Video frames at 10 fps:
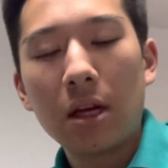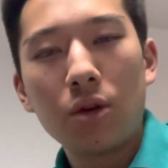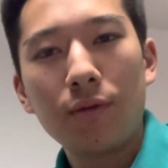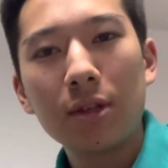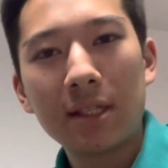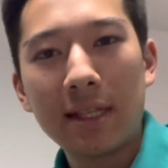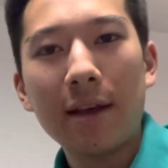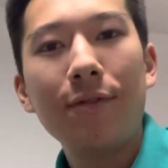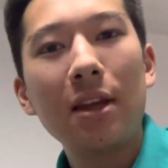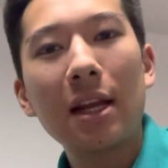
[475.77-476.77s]
du wirst sehr
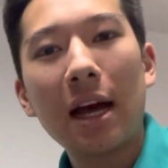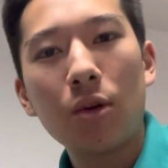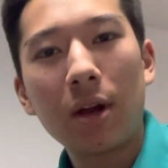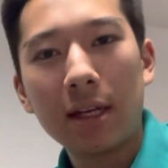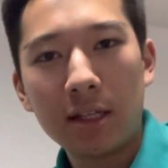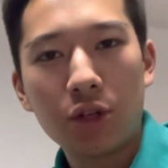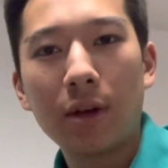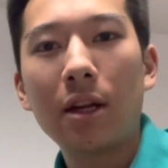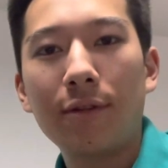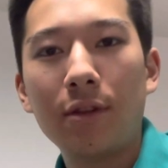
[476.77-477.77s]
viele arrogante
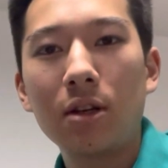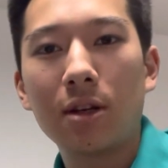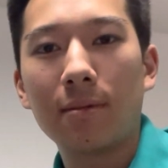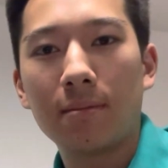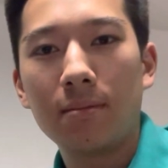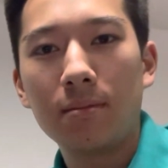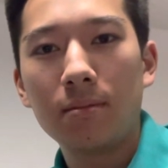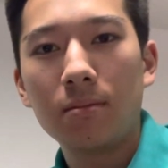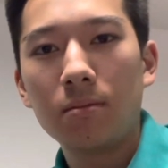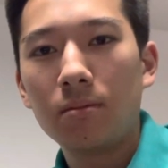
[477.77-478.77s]
Trader finden.
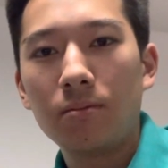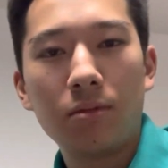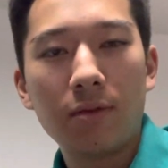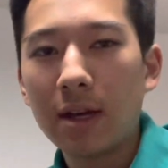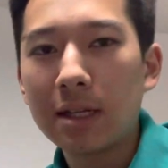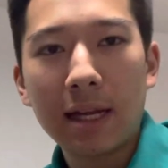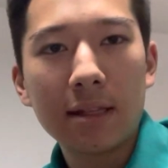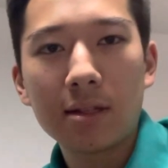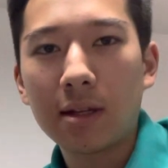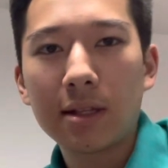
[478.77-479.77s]
Die werden die
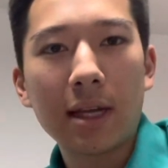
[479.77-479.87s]
ganze Zeit